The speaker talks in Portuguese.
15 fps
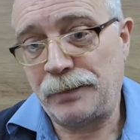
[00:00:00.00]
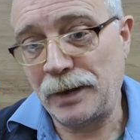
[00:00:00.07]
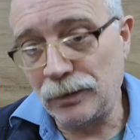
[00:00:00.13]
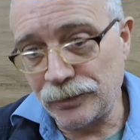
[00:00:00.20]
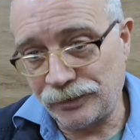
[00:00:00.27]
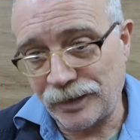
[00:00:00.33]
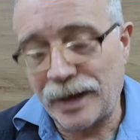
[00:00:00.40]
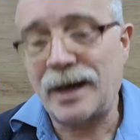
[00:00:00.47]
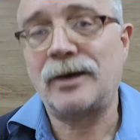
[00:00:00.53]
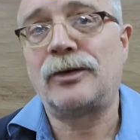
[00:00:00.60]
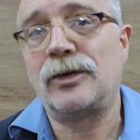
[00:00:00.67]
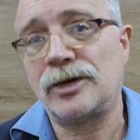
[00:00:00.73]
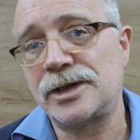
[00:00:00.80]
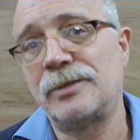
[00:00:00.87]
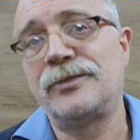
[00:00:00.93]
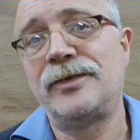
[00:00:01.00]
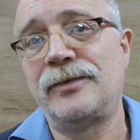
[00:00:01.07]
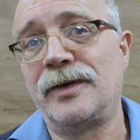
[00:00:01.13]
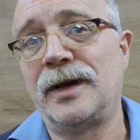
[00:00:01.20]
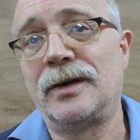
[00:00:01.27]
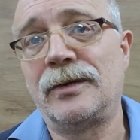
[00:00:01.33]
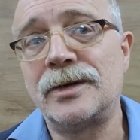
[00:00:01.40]
pelo cenário que nós estamos
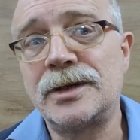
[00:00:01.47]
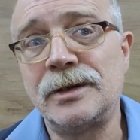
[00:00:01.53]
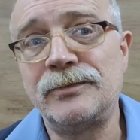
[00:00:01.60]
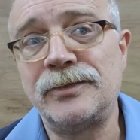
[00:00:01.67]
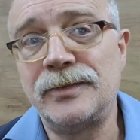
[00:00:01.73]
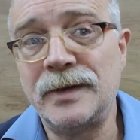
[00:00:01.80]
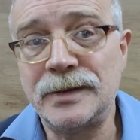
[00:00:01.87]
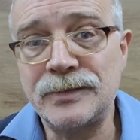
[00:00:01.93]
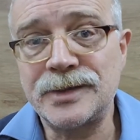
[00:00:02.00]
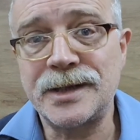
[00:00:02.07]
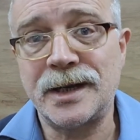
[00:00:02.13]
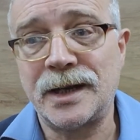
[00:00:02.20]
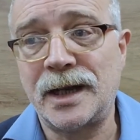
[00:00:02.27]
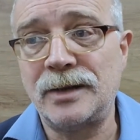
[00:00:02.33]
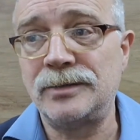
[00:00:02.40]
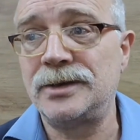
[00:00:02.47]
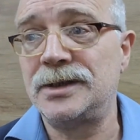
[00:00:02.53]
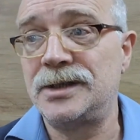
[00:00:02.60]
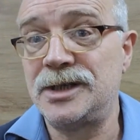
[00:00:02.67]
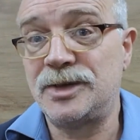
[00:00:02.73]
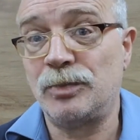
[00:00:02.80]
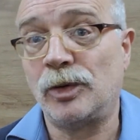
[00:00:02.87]
vivendo. Nós estamos vivendo um cenário
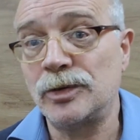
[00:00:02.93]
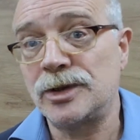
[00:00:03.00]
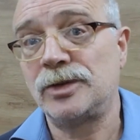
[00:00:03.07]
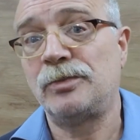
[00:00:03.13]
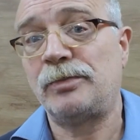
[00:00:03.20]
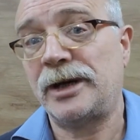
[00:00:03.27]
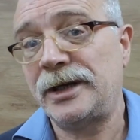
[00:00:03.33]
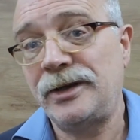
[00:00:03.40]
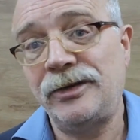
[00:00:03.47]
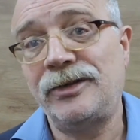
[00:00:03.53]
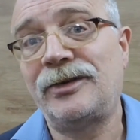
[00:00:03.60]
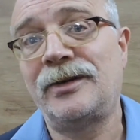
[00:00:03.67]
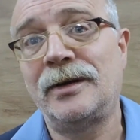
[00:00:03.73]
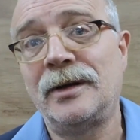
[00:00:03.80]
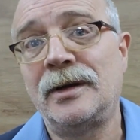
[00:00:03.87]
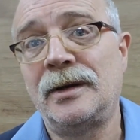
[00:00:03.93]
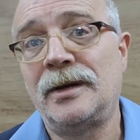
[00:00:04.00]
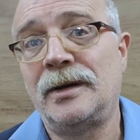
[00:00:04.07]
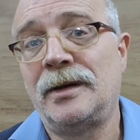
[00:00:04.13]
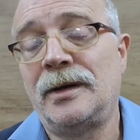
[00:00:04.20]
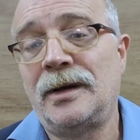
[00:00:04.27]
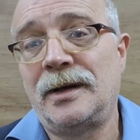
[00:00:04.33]
de desmonte do país,
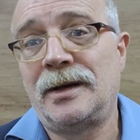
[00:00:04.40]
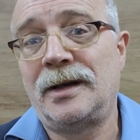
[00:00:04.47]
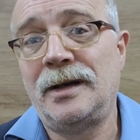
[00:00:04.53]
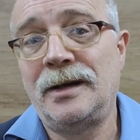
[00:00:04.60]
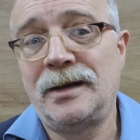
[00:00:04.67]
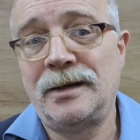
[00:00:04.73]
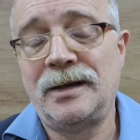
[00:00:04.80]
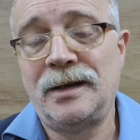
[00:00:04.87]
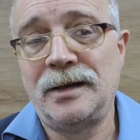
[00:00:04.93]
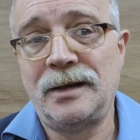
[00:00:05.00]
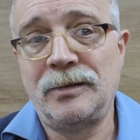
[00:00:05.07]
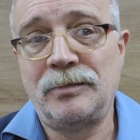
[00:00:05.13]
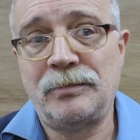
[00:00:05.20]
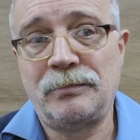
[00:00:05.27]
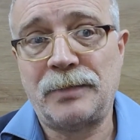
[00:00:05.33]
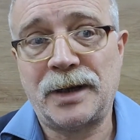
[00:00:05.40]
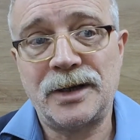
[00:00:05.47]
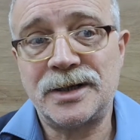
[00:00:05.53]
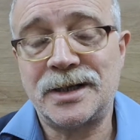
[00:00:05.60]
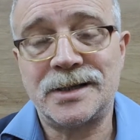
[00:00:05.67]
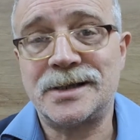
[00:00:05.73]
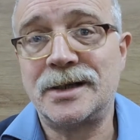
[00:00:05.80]
né? o
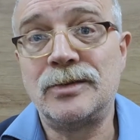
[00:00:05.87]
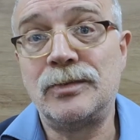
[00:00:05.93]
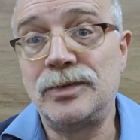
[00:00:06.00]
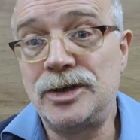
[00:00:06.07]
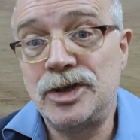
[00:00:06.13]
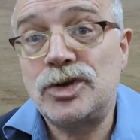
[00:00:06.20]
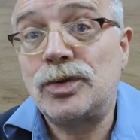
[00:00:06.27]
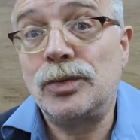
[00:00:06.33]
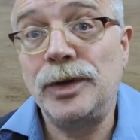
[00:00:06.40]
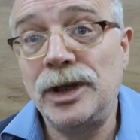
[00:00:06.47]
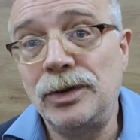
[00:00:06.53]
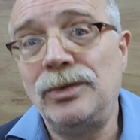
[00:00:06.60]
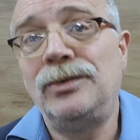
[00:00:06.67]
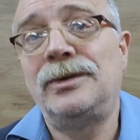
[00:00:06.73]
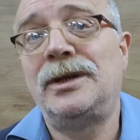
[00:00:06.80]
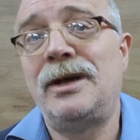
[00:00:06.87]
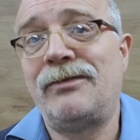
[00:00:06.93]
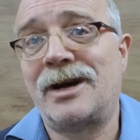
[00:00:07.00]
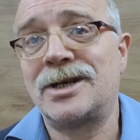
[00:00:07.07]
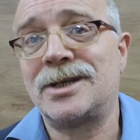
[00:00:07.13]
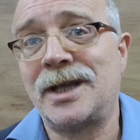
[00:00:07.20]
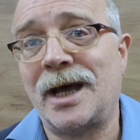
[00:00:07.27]
país está sendo destruído,
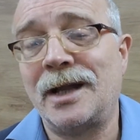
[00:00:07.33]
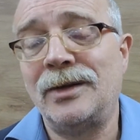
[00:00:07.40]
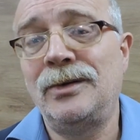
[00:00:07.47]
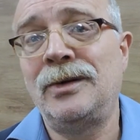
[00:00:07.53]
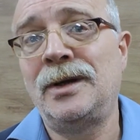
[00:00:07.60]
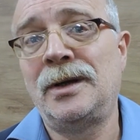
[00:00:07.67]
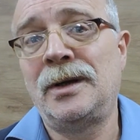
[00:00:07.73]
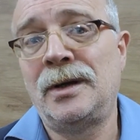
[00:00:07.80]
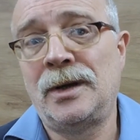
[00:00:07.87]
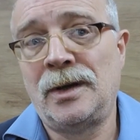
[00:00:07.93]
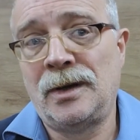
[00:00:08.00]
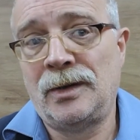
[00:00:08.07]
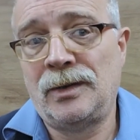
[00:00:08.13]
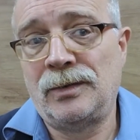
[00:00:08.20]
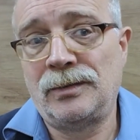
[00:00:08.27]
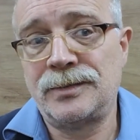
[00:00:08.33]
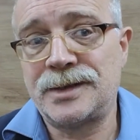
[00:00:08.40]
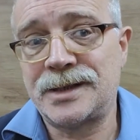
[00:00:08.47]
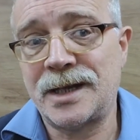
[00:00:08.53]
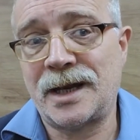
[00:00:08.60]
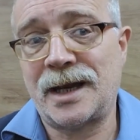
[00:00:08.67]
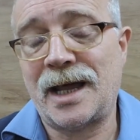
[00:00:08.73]
devastado, um
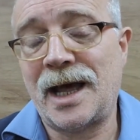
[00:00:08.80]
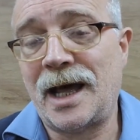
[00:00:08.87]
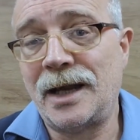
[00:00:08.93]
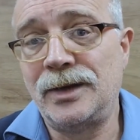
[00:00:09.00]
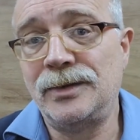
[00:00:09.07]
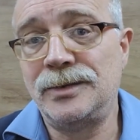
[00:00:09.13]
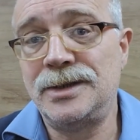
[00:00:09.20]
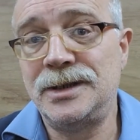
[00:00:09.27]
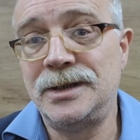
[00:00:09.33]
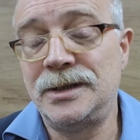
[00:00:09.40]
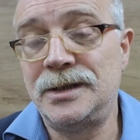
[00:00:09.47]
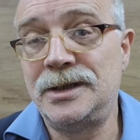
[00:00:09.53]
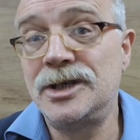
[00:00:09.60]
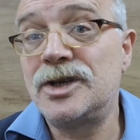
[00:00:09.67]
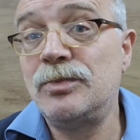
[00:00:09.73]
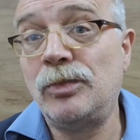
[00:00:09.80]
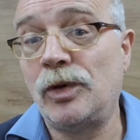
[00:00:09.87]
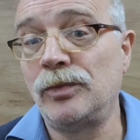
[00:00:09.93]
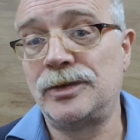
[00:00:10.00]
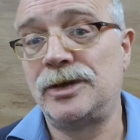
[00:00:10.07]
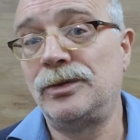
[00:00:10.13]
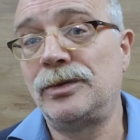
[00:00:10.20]
cenário de
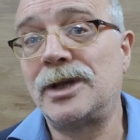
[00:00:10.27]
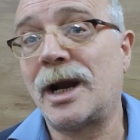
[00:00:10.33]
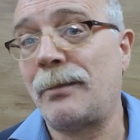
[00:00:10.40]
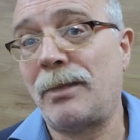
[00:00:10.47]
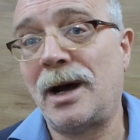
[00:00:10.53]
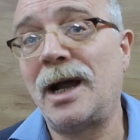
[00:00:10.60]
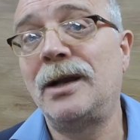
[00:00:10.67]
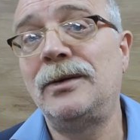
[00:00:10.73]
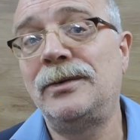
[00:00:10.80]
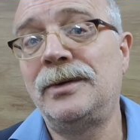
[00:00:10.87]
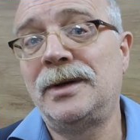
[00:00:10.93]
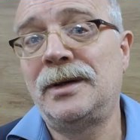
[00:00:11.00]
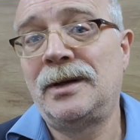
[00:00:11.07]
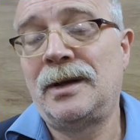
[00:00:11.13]
desmonte do trabalho,